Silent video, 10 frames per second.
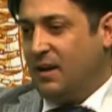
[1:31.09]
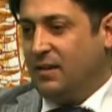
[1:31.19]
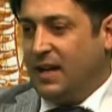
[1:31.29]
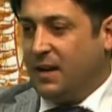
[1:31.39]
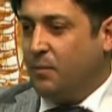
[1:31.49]
una
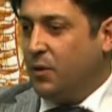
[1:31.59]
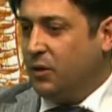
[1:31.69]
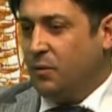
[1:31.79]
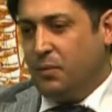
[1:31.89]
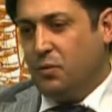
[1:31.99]
delega un
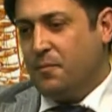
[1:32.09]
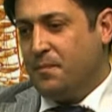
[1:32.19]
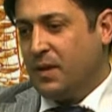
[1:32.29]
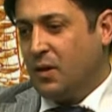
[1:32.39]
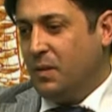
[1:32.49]
pochino più
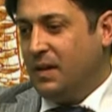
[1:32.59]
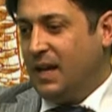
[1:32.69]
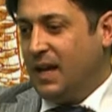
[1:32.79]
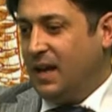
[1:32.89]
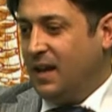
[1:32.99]
come
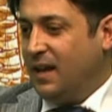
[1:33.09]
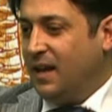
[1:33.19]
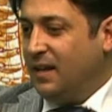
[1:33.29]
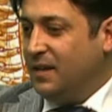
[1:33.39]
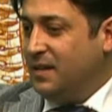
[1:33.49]
dire,
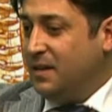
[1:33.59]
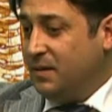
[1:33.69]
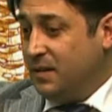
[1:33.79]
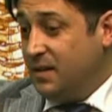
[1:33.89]
eh, di,